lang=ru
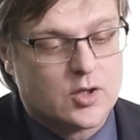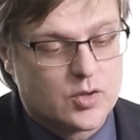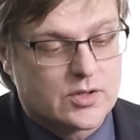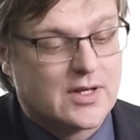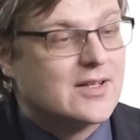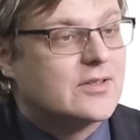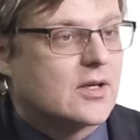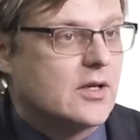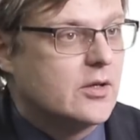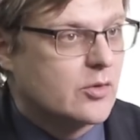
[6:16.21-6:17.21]
жестко
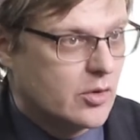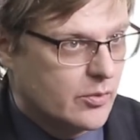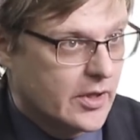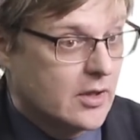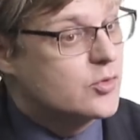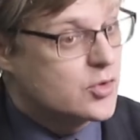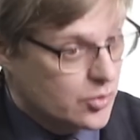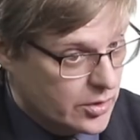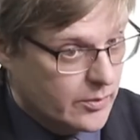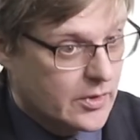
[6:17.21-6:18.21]
контролируемый
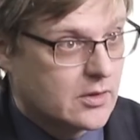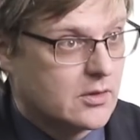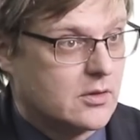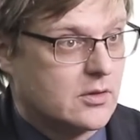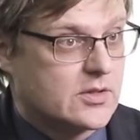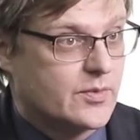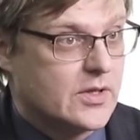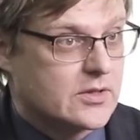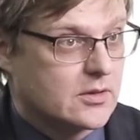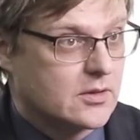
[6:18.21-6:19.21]
учеными
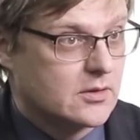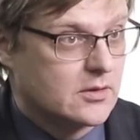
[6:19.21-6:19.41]
список